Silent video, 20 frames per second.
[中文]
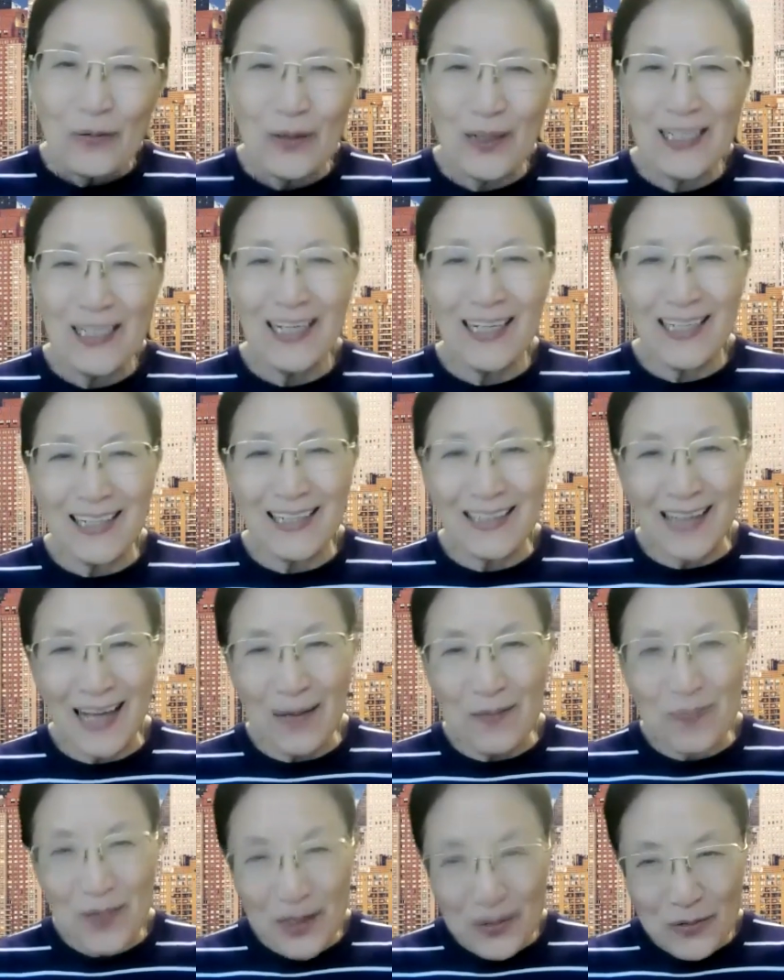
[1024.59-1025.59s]
我也很
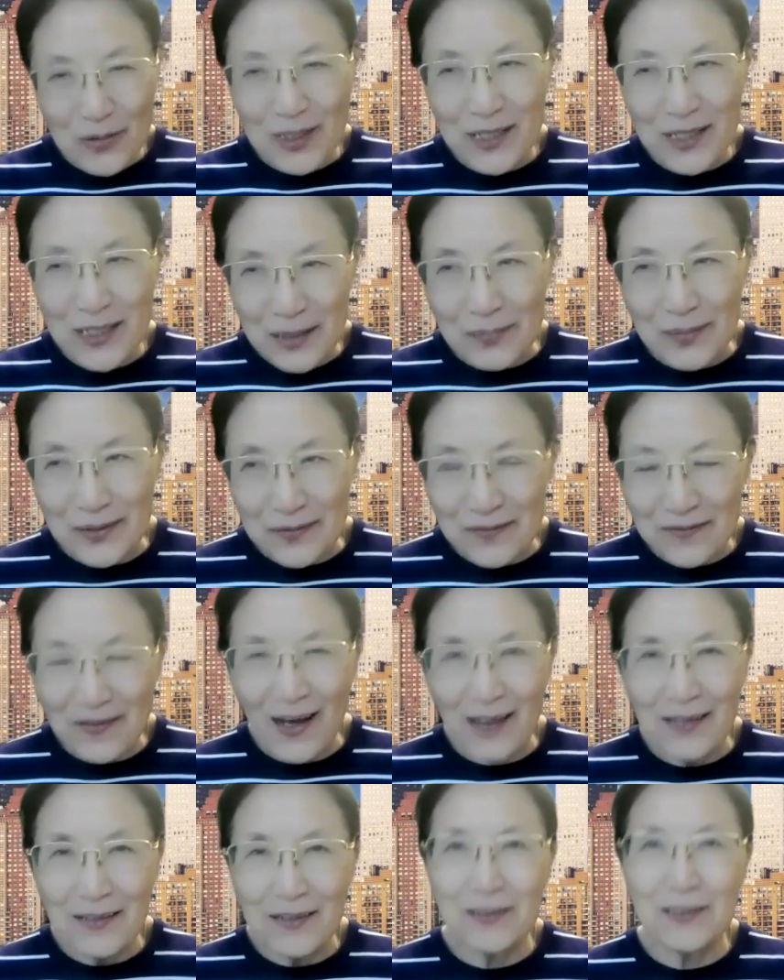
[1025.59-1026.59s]
难面对一个平
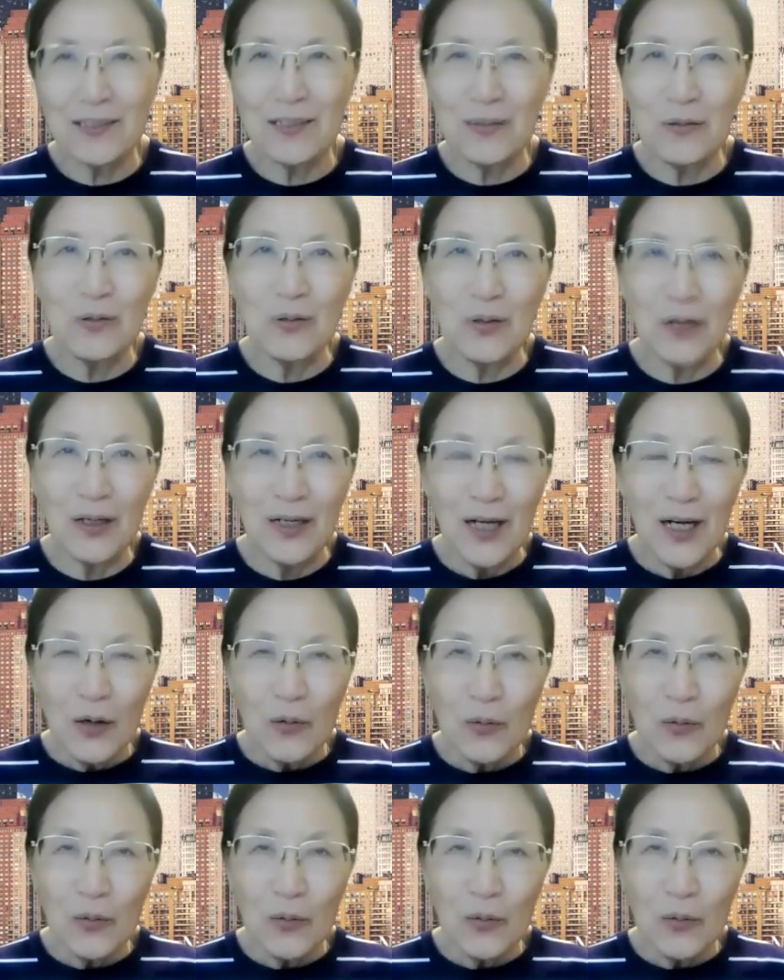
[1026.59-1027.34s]
凡的生活。